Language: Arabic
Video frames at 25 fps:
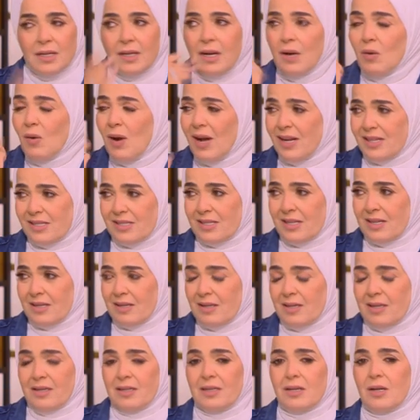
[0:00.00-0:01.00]
لو حادثه
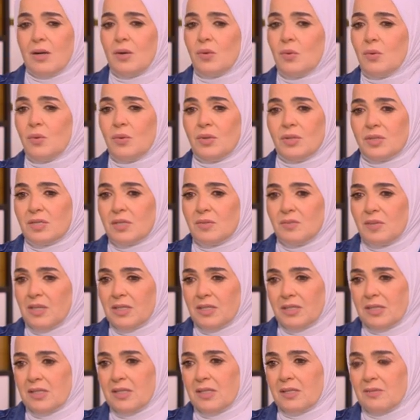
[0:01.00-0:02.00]
لو
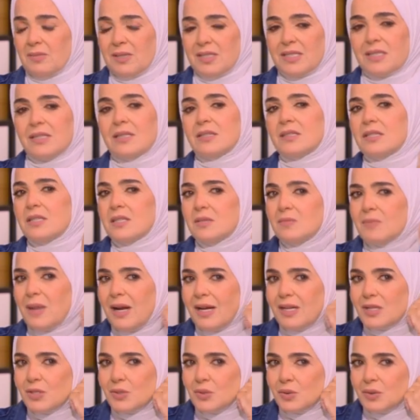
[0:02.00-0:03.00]
سمعتي بس
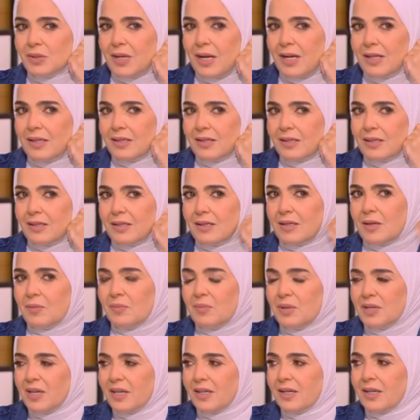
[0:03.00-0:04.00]
تسمعي صوت حد
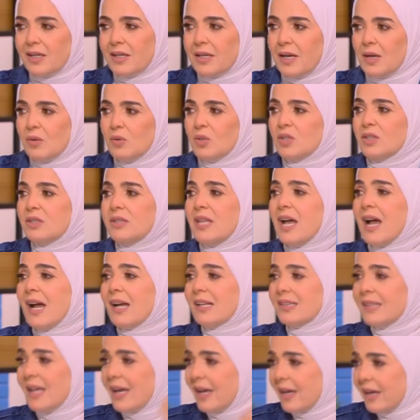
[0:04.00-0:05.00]
ربنا نجاه
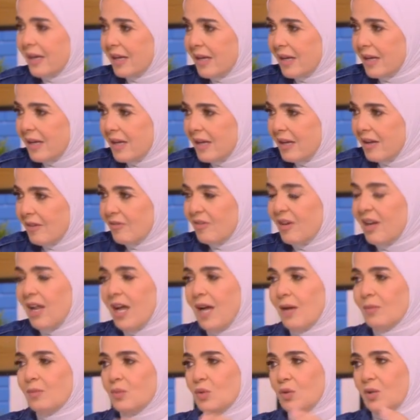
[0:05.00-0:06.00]
والدغدغ
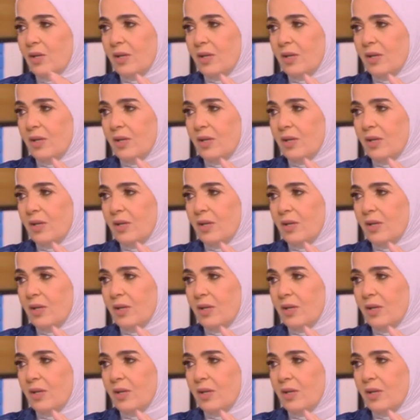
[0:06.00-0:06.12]
فالحمد